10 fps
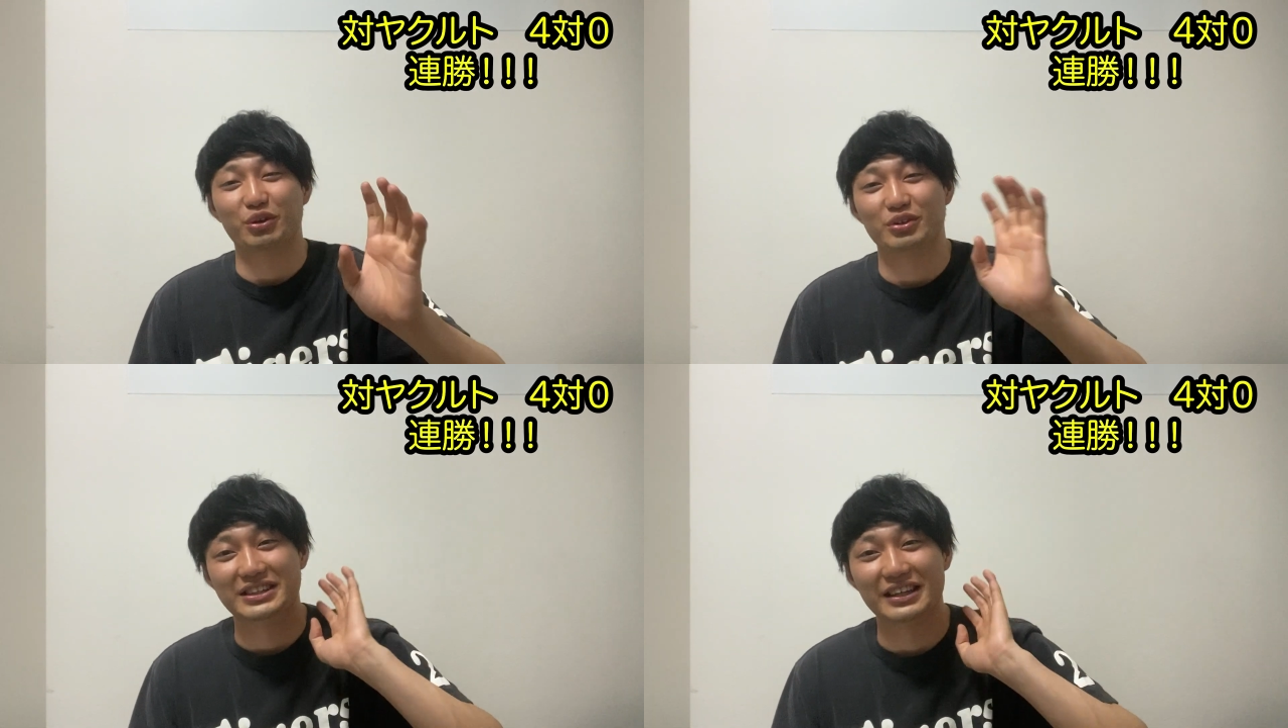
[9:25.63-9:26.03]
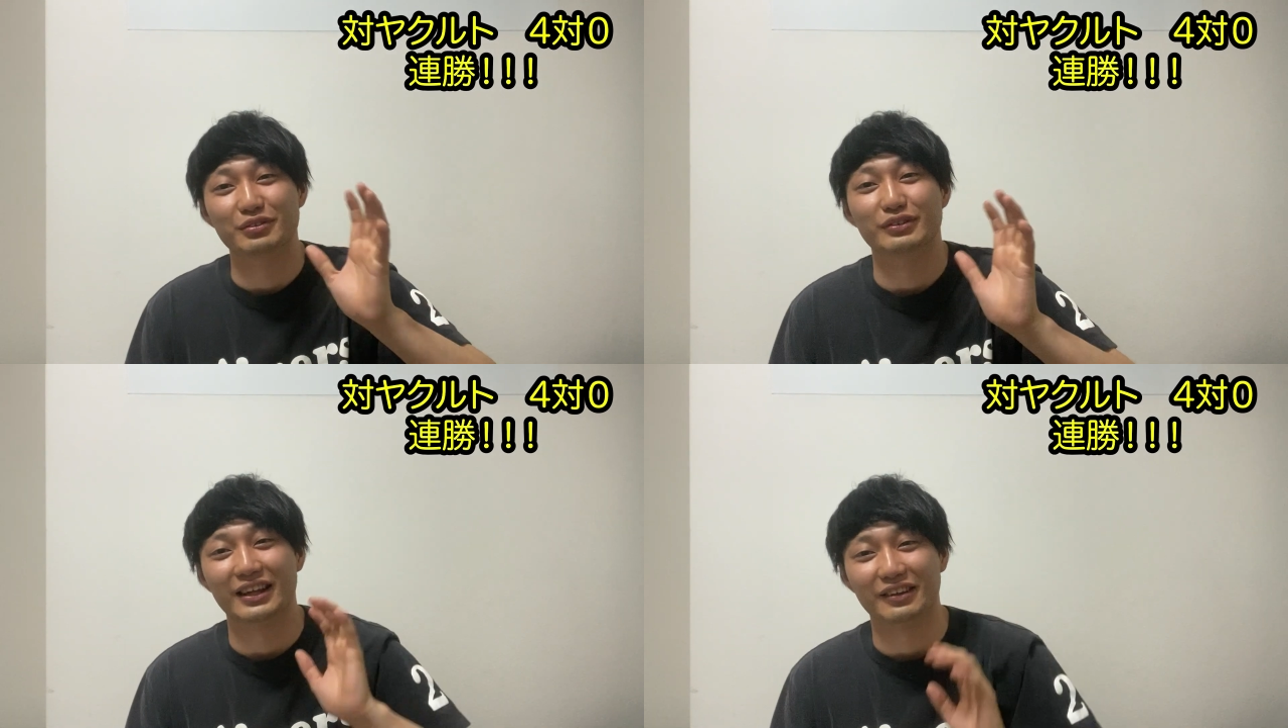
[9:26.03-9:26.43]
として
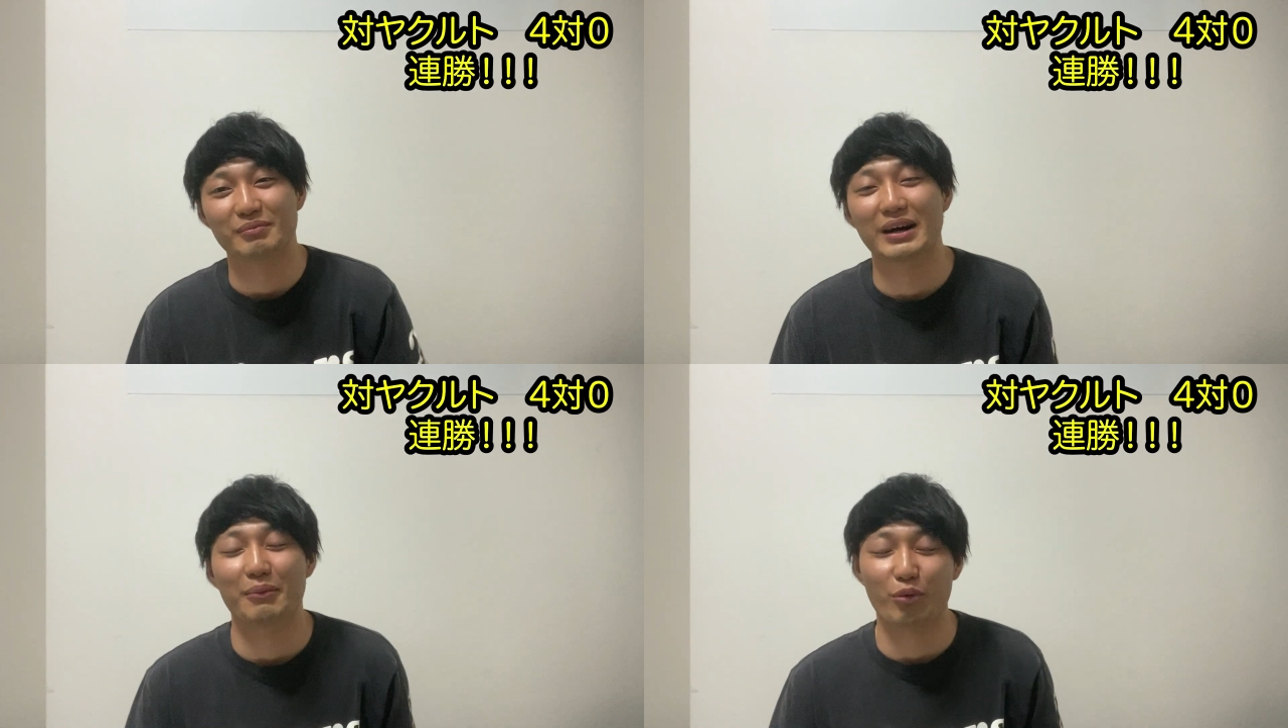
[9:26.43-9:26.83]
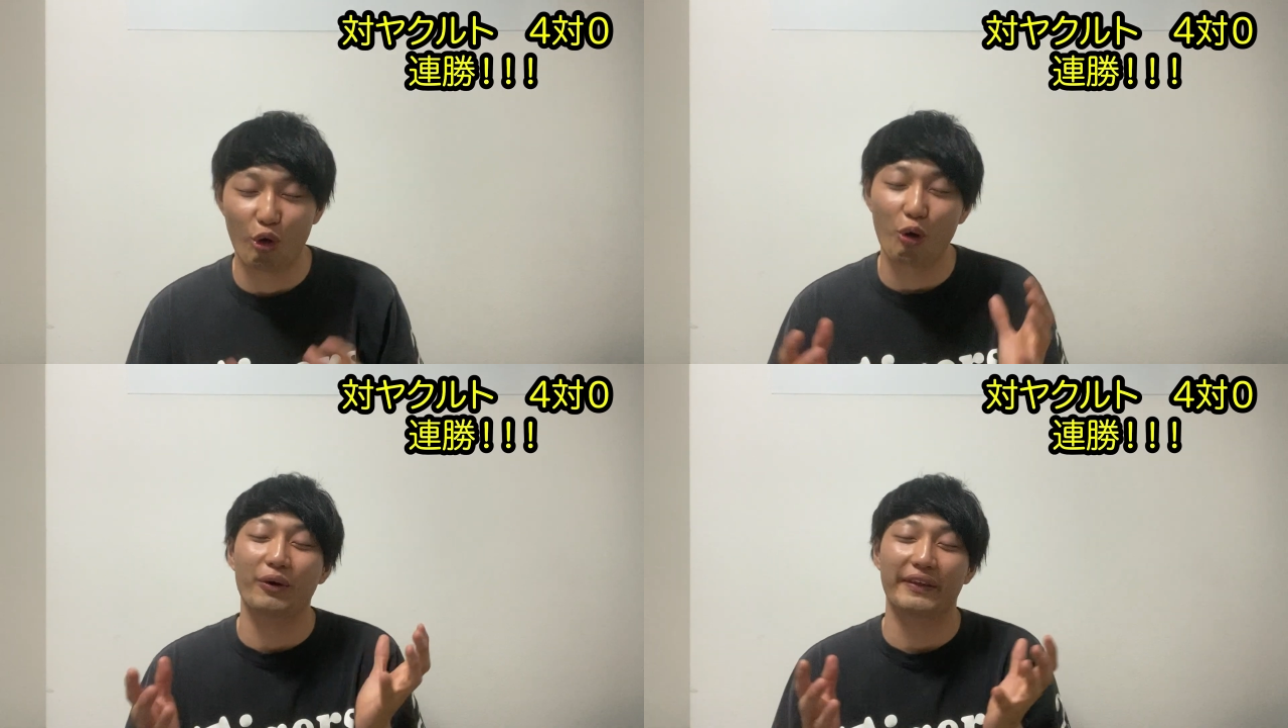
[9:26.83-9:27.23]
るんだって、まあもう
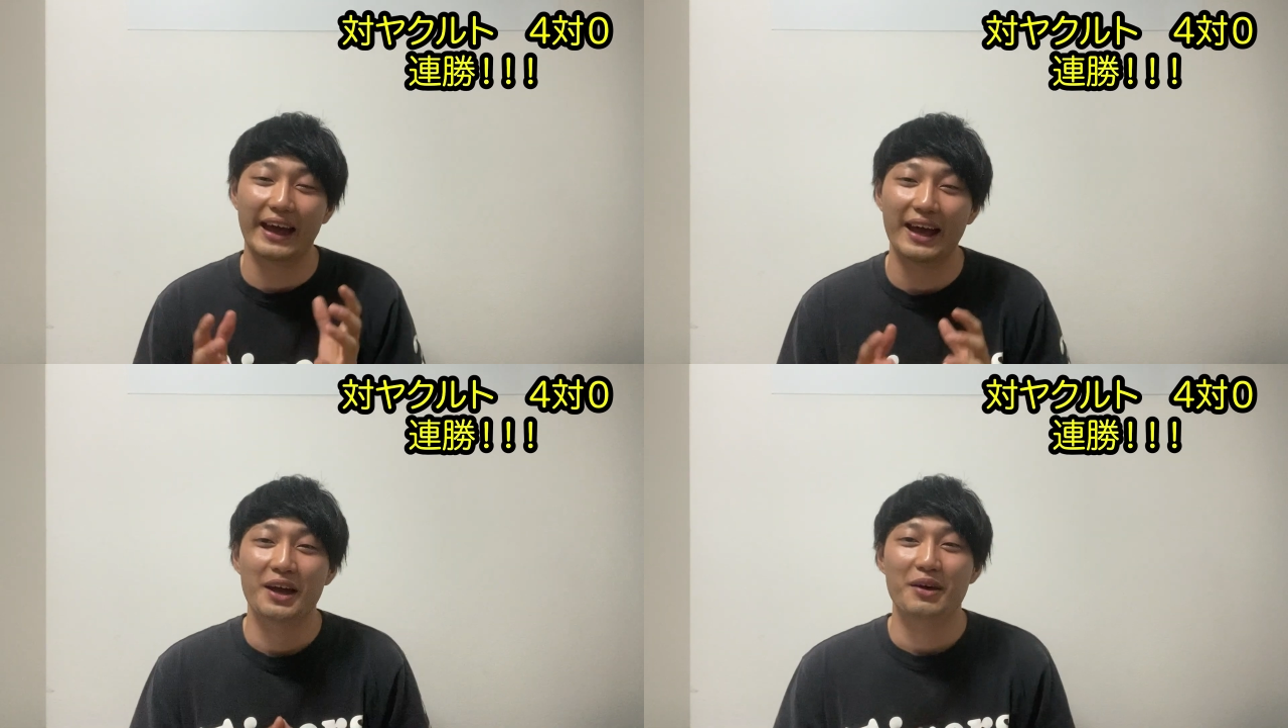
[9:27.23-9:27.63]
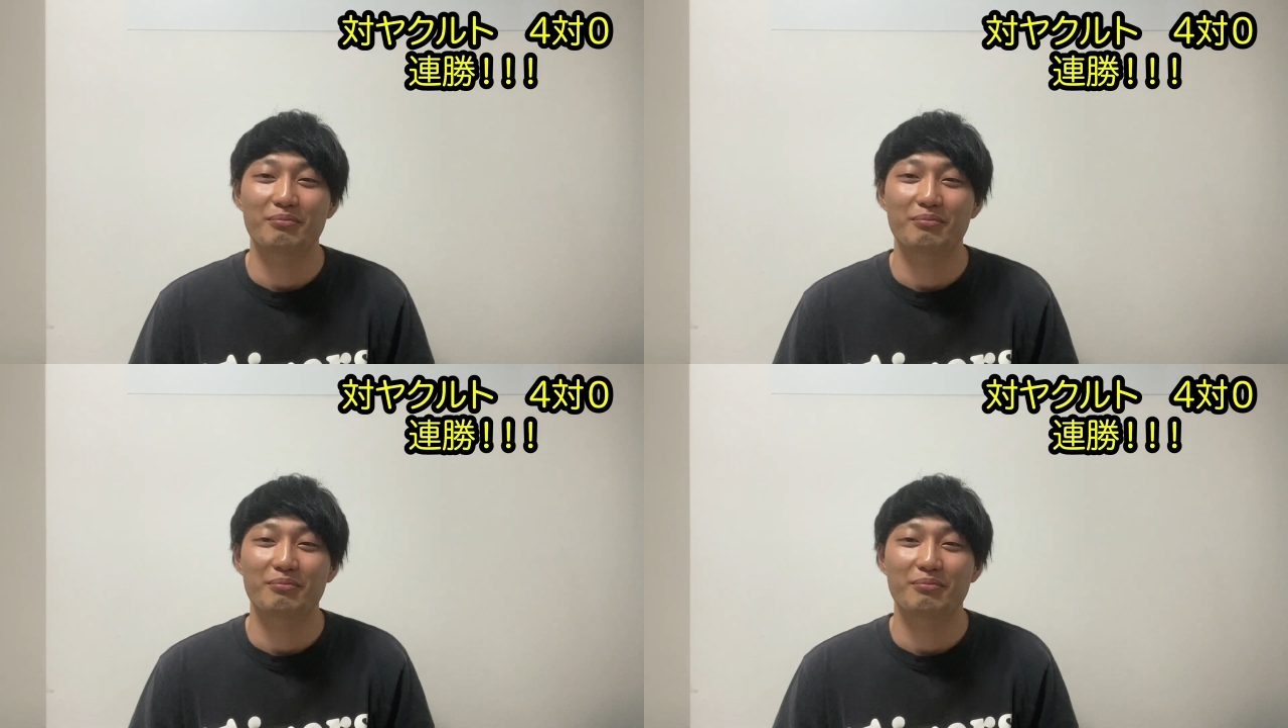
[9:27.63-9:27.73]
ほぼね、